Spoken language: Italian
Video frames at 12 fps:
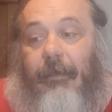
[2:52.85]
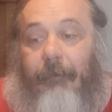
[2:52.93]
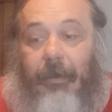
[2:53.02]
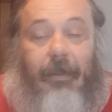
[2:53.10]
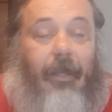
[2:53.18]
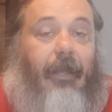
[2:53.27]

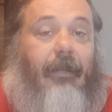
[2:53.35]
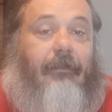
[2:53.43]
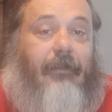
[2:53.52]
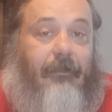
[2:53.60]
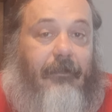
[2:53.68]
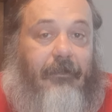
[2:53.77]
perché
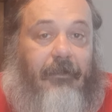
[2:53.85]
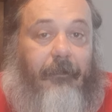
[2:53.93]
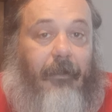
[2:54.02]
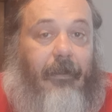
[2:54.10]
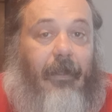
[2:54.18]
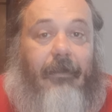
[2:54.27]

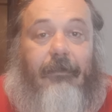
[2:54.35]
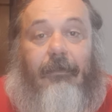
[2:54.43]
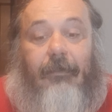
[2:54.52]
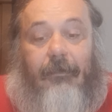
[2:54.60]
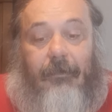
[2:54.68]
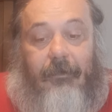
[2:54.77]
tantissimi innesti,
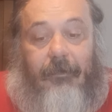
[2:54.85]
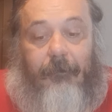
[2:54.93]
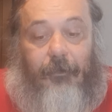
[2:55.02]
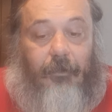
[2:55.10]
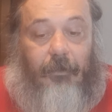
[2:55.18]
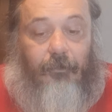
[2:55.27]

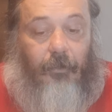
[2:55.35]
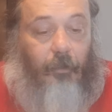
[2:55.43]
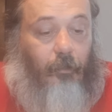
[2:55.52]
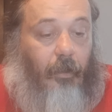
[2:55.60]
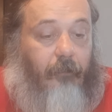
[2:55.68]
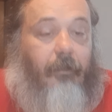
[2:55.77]
tantissimi giocatori
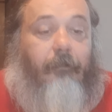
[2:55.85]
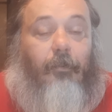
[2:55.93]
nuovi.